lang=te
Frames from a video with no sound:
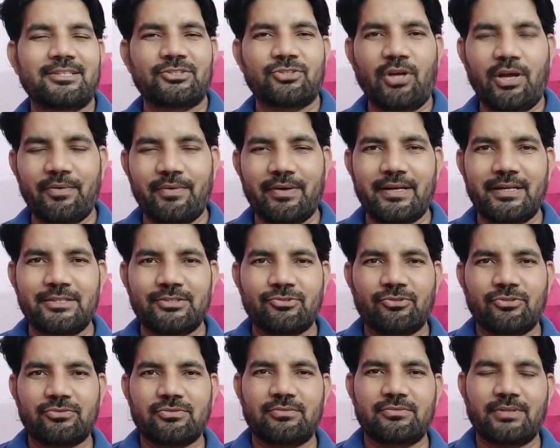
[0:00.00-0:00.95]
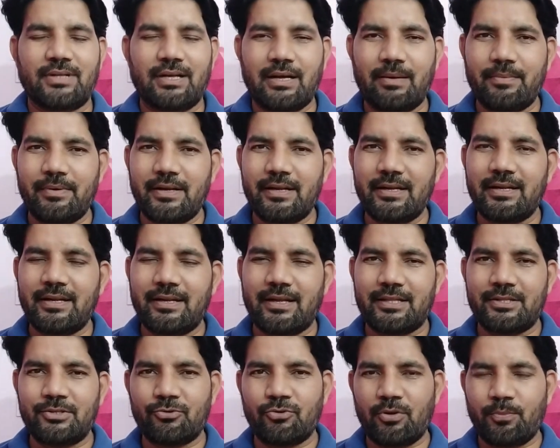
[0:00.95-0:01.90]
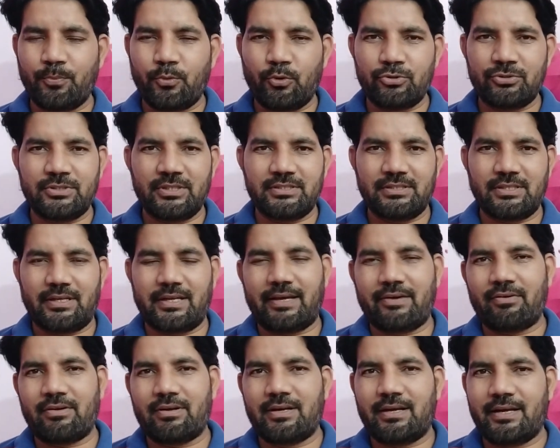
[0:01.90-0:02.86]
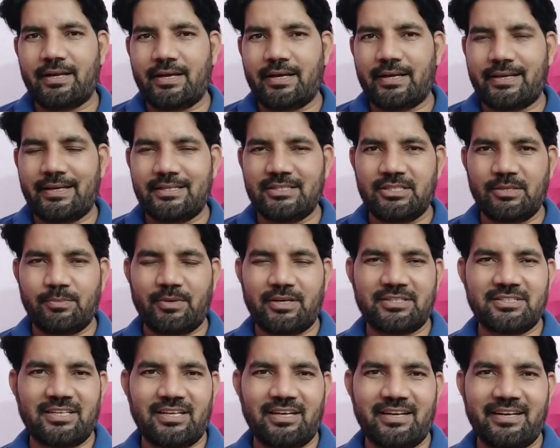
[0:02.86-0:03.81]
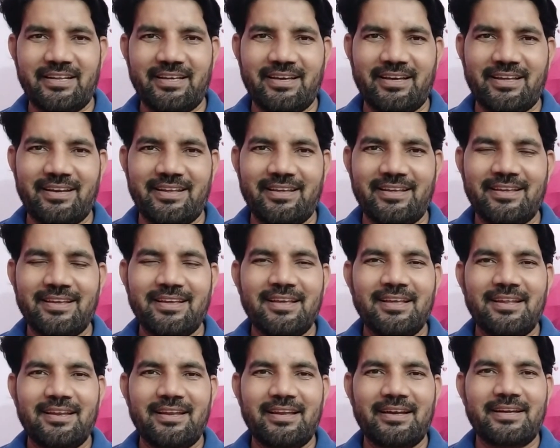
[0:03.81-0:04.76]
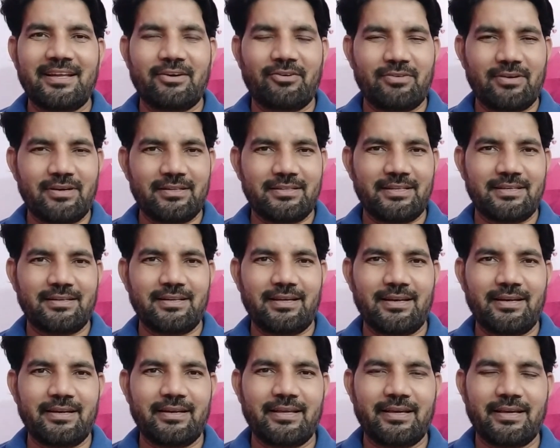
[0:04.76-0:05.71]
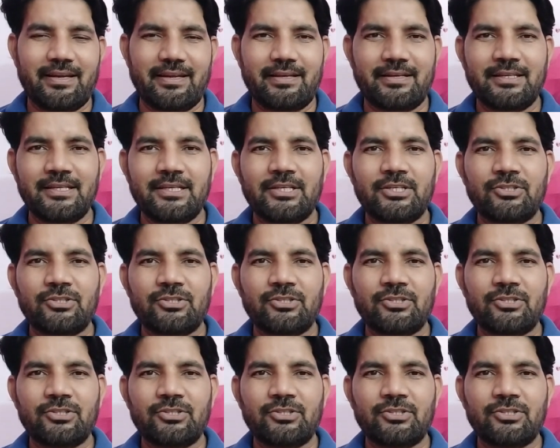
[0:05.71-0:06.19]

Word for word: సో అవేర్నెస్ కోసం కాబట్టి నేను అది కూడా పోస్ట్ చేశాను ఎవరినైనా కించపరచాలని కానీ లేదంటే ఎవరైనా తిట్టాలని కానీ